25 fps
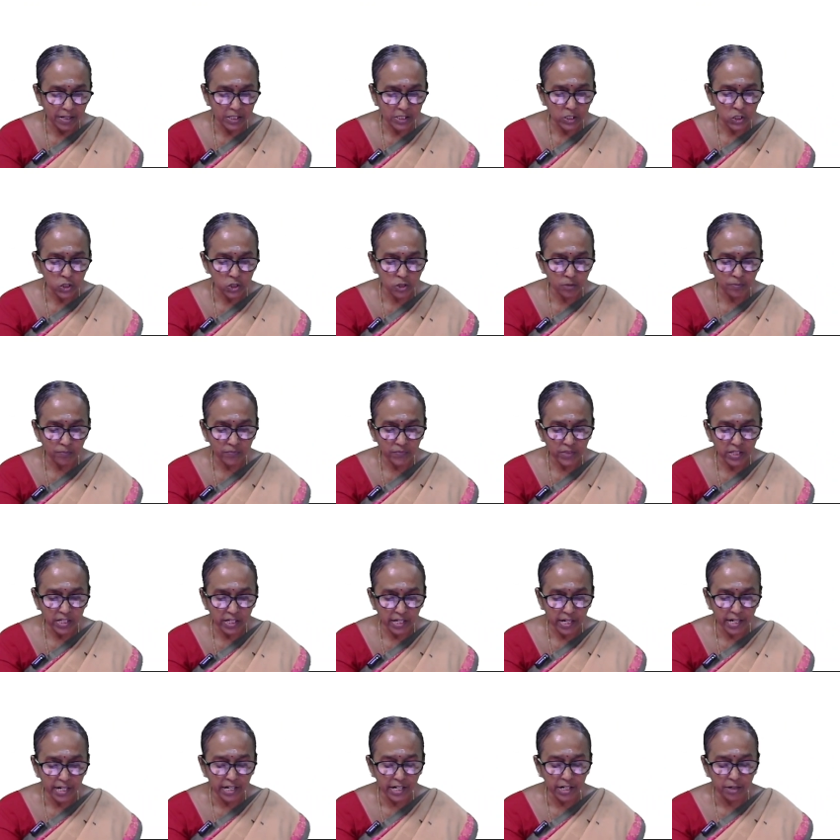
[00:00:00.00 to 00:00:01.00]
மற்றும்
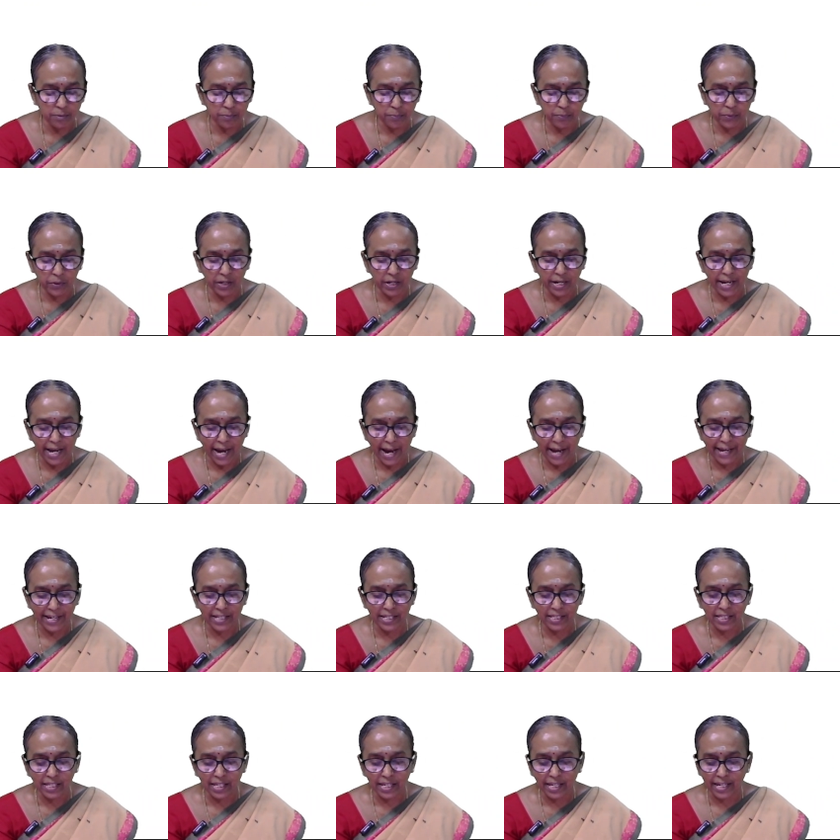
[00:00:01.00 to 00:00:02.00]
ரெண்டு புள்ளி
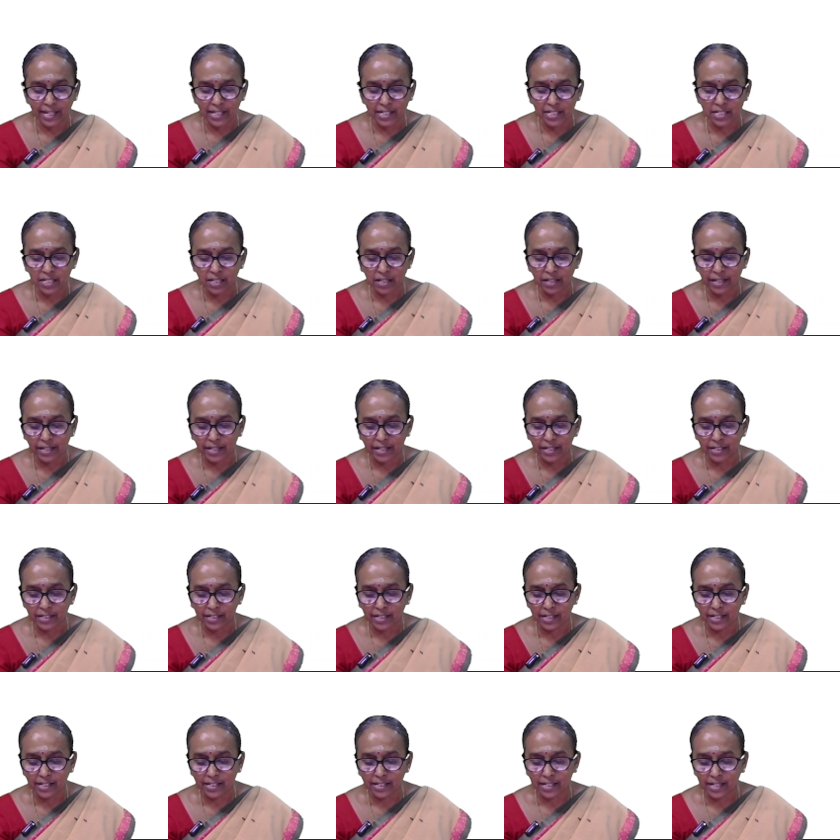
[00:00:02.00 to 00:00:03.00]
ஐந்து என்ற
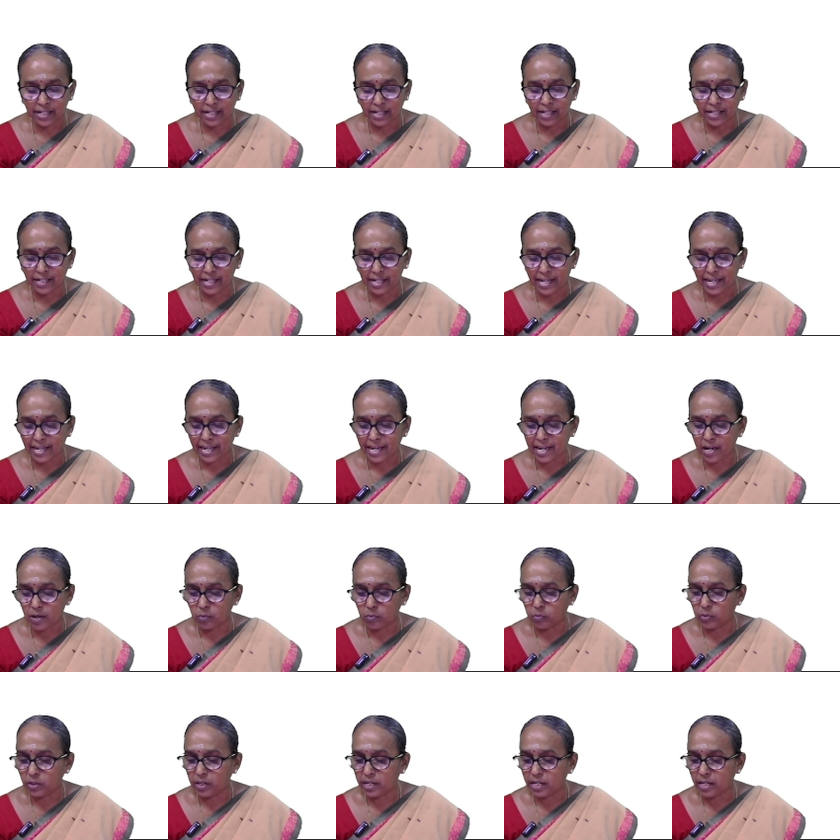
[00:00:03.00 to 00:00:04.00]
எண்களுக்கு இடையே
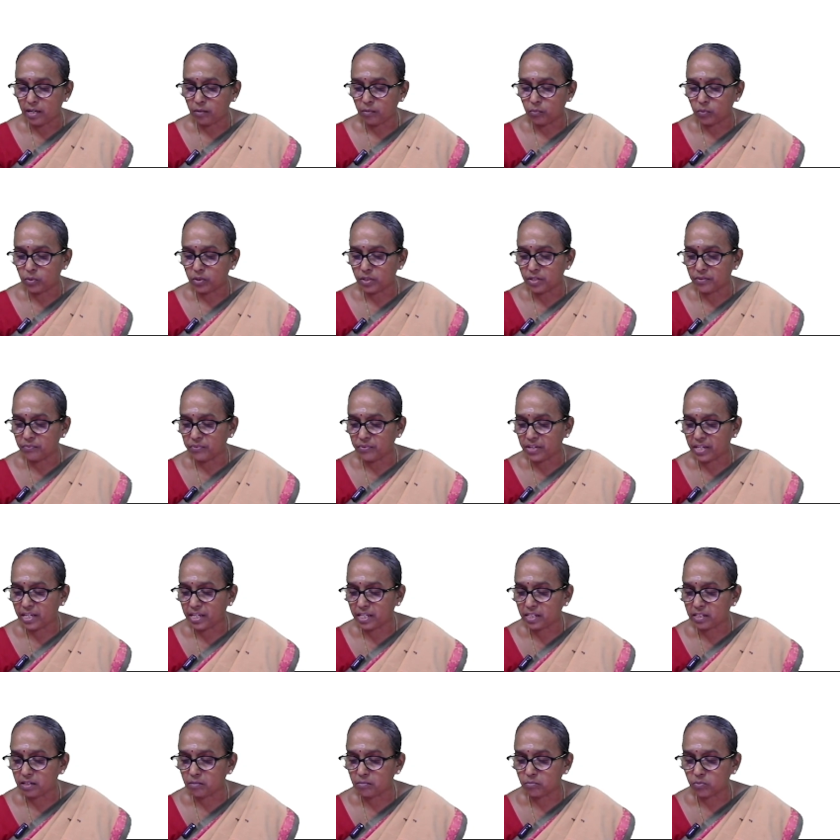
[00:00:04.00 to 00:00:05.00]
உள்ள ஒரு
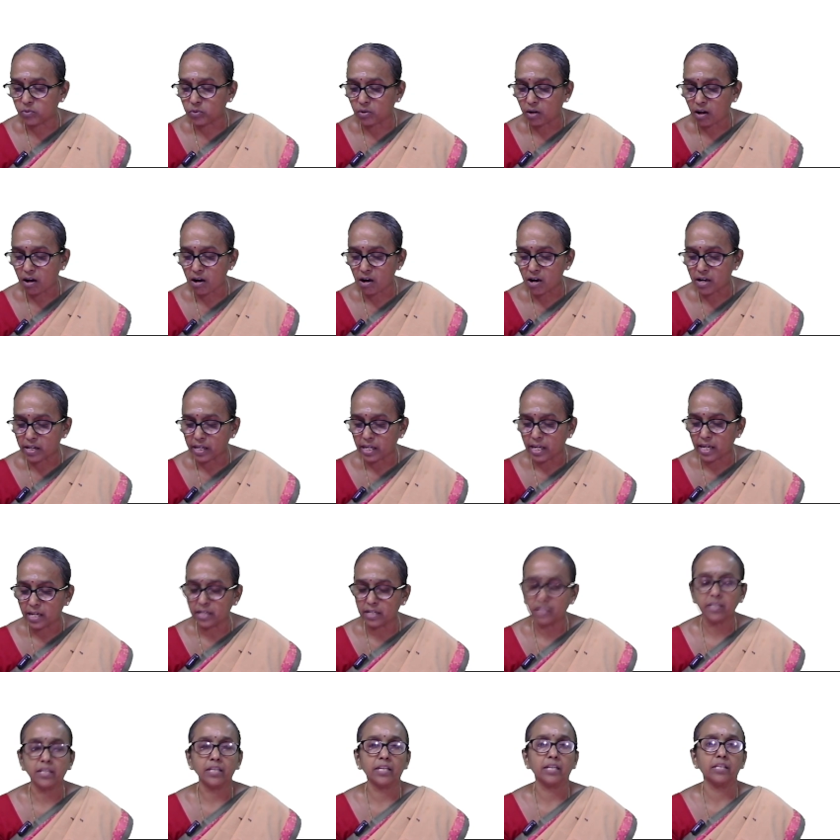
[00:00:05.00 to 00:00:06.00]
விகிதமுறா
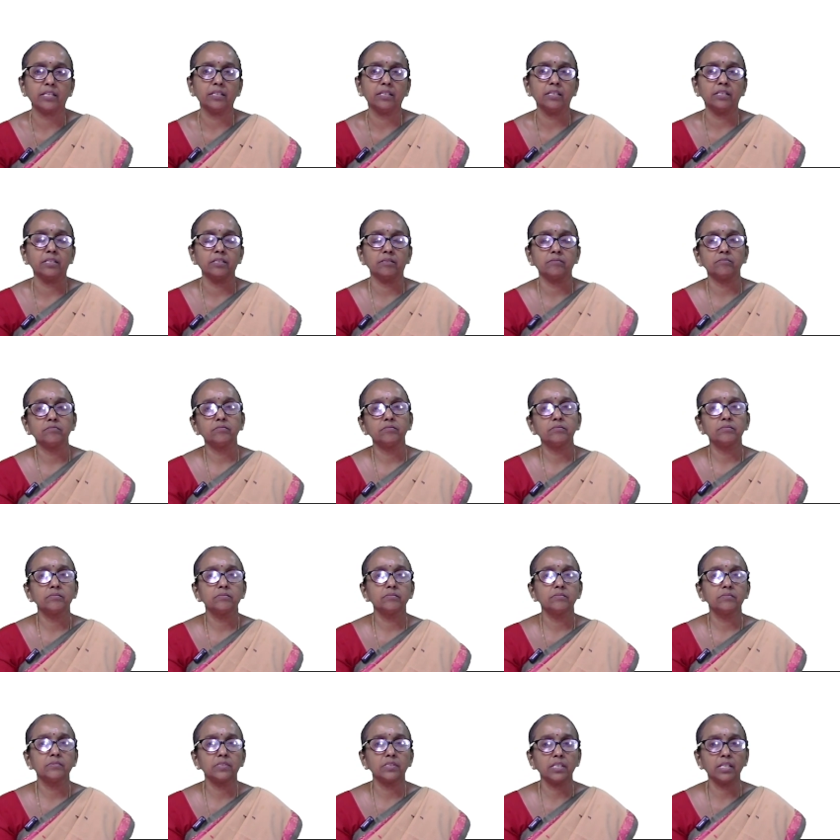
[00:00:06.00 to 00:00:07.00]
எண் எது
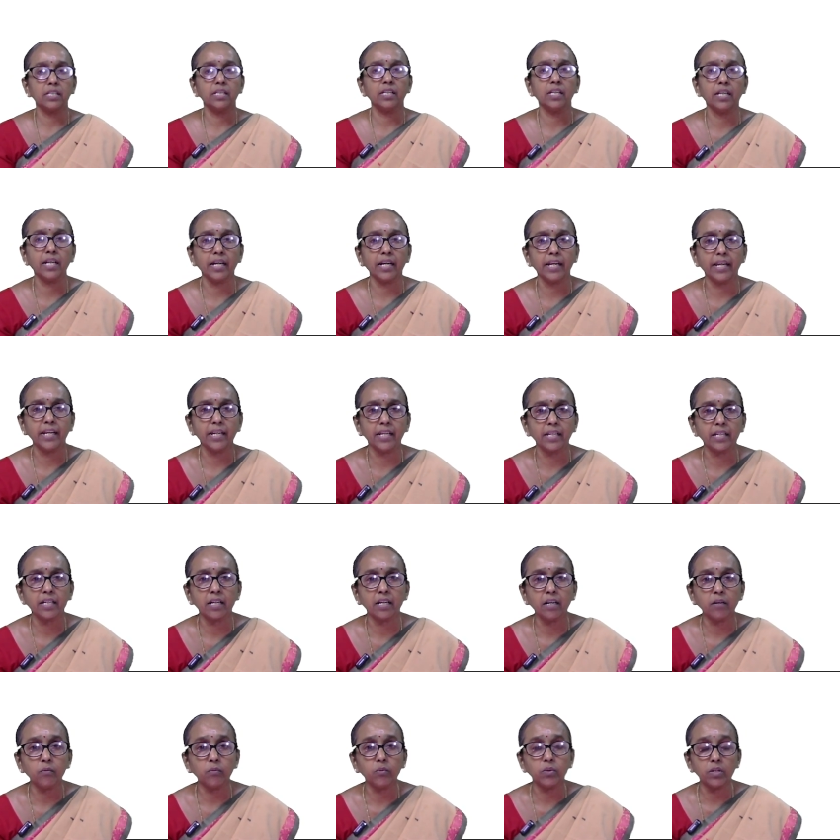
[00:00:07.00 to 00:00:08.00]
ரெண்டுக்கு இடையில்
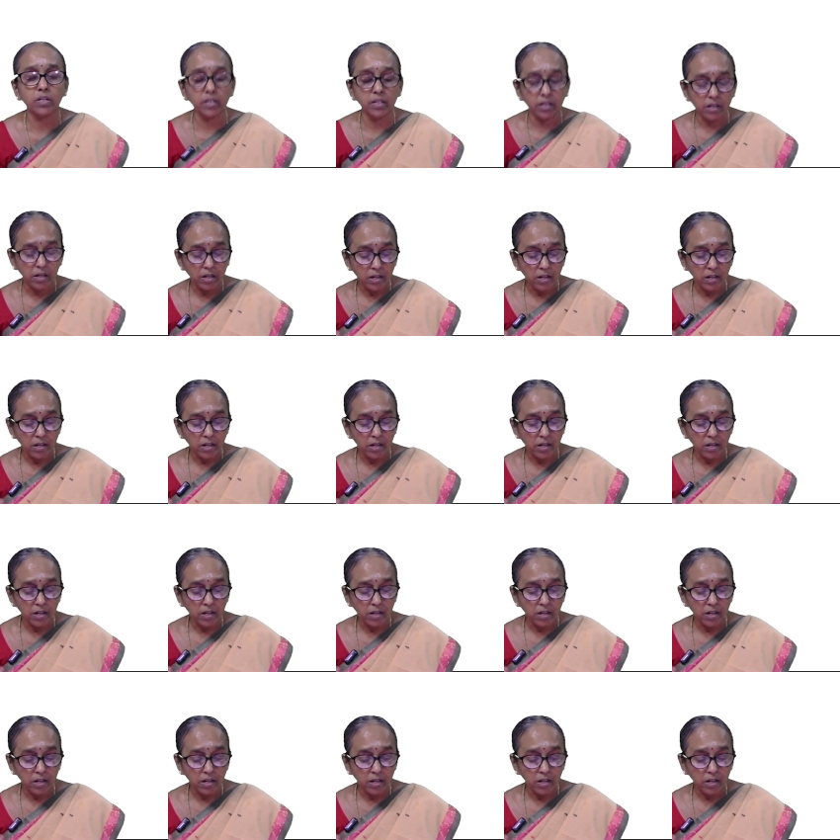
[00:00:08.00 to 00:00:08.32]
இருக்க ஒரு